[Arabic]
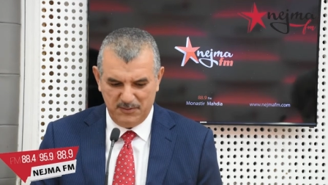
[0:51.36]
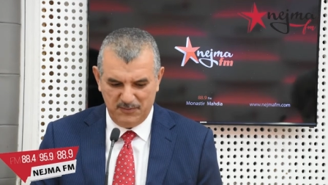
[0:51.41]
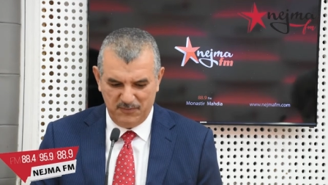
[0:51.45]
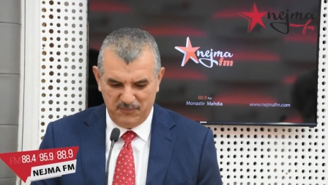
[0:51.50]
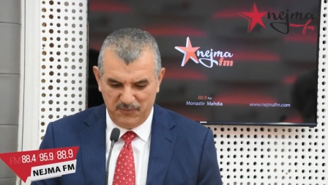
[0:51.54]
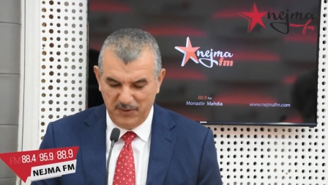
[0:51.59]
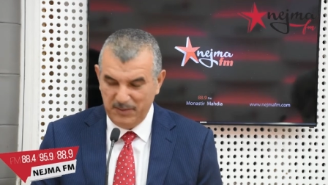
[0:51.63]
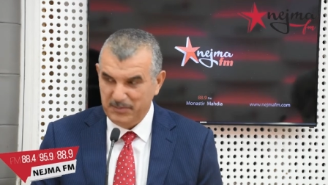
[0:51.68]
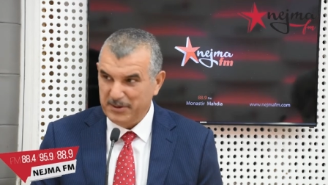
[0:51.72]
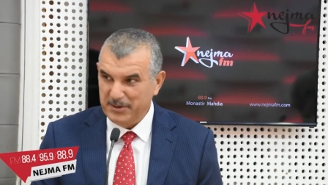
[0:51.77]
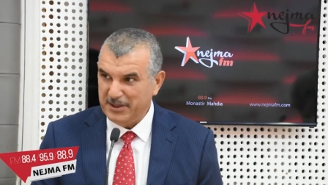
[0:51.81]

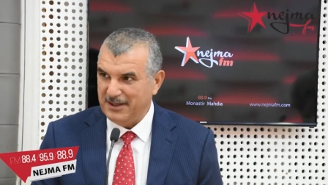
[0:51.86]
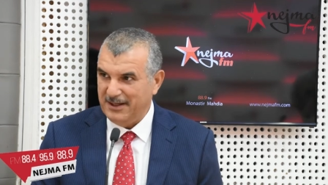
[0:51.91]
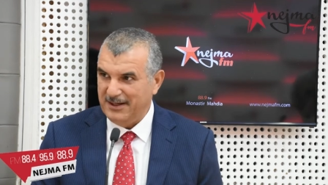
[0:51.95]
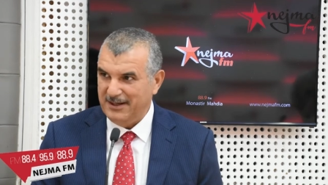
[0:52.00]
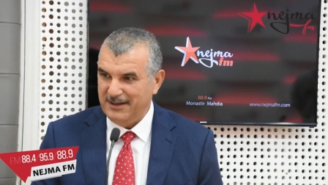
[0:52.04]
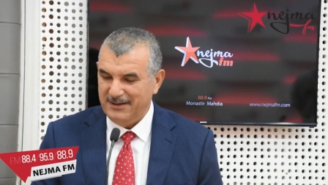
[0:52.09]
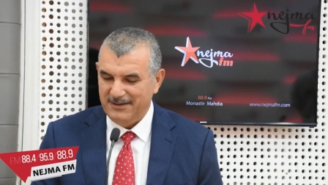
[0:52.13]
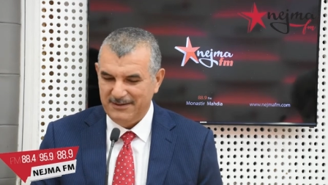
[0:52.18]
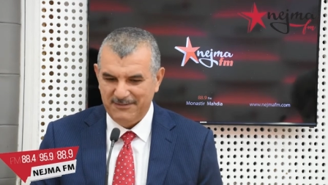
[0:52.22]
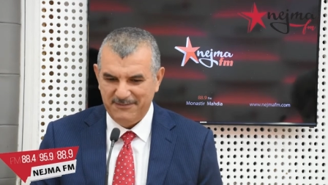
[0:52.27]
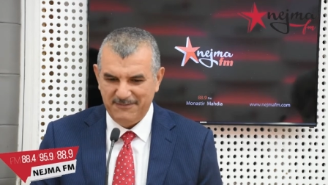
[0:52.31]
في
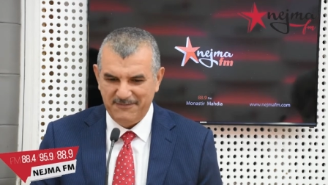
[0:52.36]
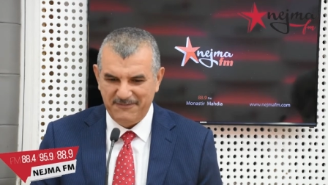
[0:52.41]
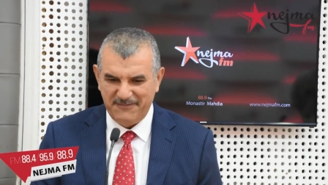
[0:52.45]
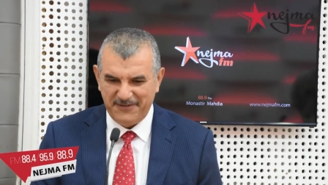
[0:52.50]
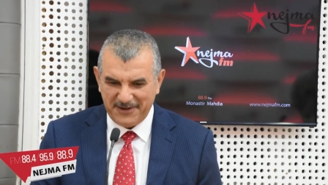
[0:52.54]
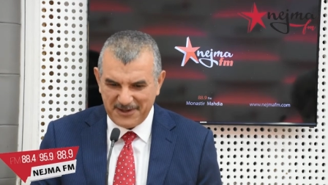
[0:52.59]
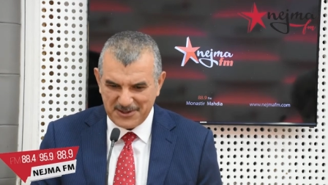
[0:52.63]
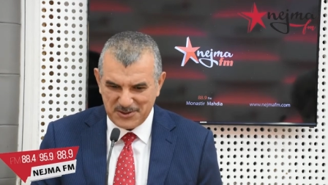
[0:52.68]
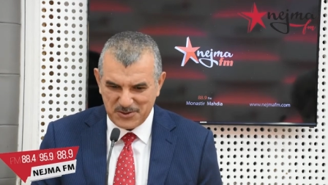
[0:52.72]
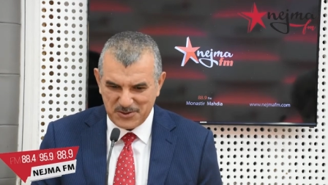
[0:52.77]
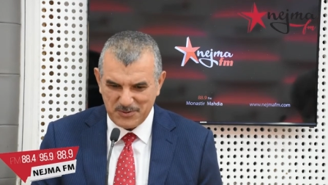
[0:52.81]
البطاله في
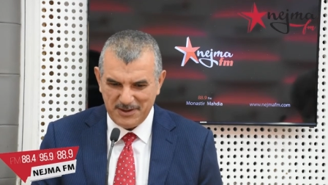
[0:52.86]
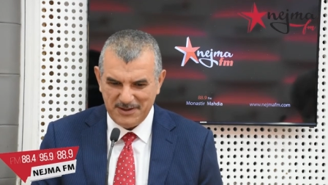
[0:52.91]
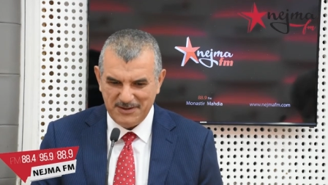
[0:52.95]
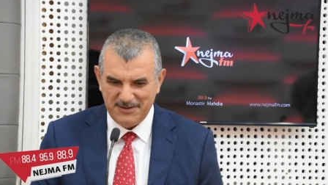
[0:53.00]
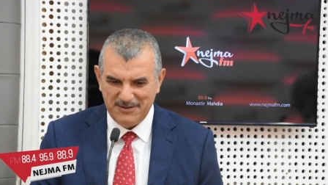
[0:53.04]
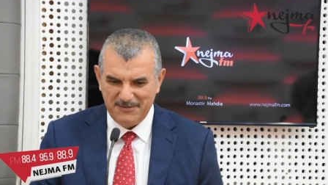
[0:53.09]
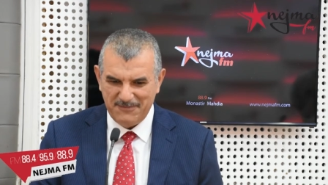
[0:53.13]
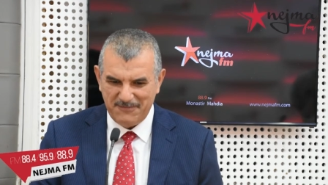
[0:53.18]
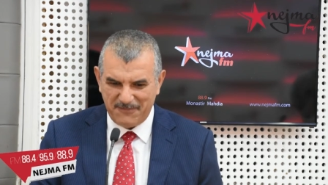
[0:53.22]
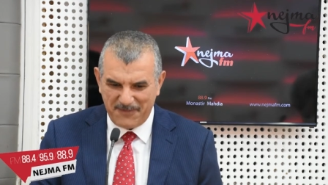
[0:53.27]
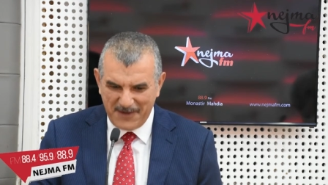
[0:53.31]
الرشوه
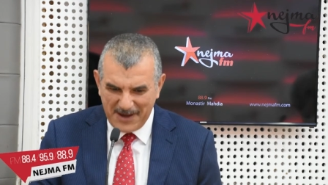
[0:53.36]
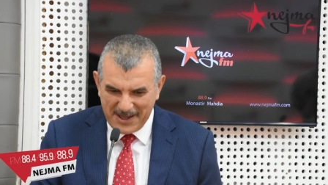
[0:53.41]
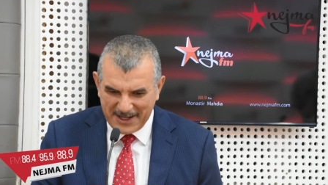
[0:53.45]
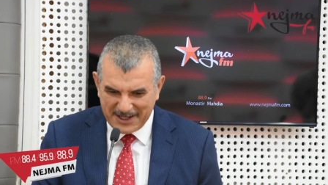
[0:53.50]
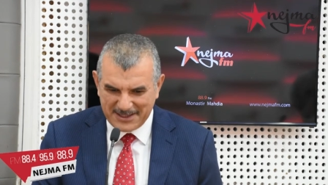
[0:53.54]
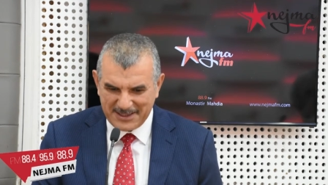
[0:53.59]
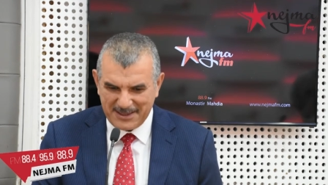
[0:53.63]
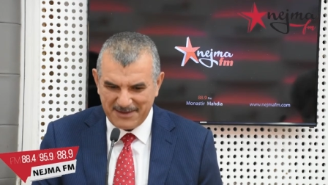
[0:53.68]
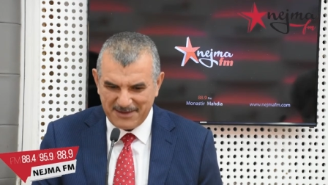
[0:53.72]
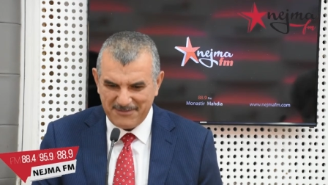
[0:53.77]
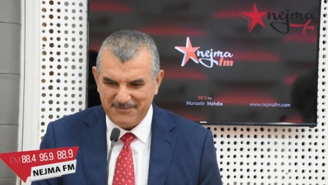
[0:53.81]
في
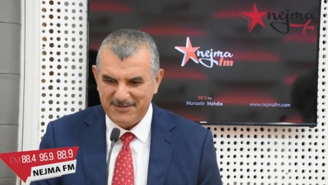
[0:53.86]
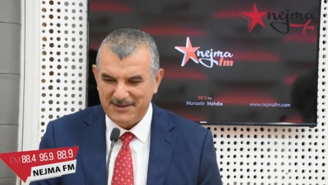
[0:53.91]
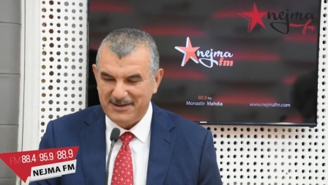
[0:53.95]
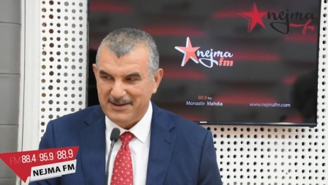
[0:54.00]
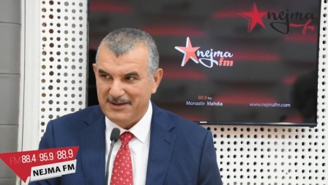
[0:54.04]
الاكتاف